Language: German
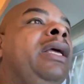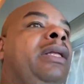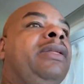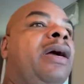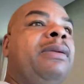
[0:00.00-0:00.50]

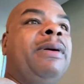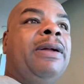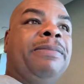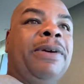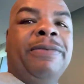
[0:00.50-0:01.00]
Ich werde
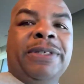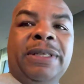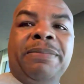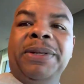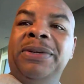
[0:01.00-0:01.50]
offensichtlich über
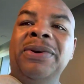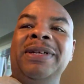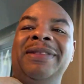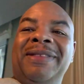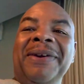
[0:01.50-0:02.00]
Bitcoin
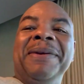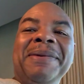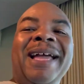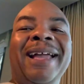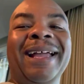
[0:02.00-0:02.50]
und Ethereum
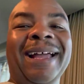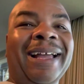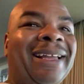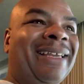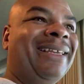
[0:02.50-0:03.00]
reden.
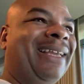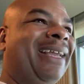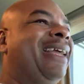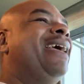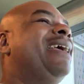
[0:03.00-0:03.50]

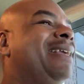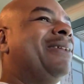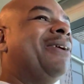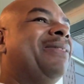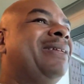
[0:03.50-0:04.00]
Und ihr
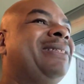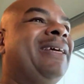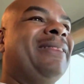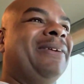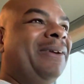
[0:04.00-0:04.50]
habt sicher
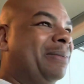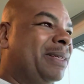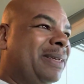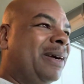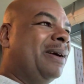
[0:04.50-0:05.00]
mitbekommen,
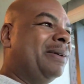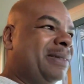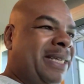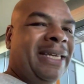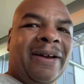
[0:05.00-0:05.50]
dass Ethereum
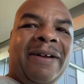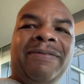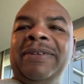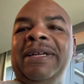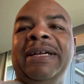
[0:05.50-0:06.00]

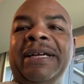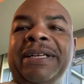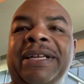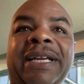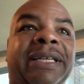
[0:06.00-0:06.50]
abgehoben ist.
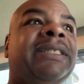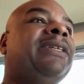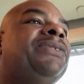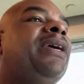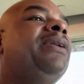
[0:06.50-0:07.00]
Und ich habe
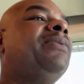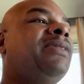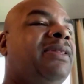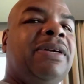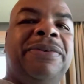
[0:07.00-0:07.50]
einen Trade
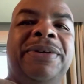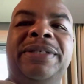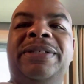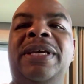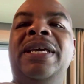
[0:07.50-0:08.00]
mit Chris
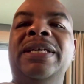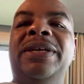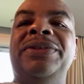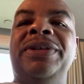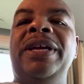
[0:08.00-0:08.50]
gemacht gestern.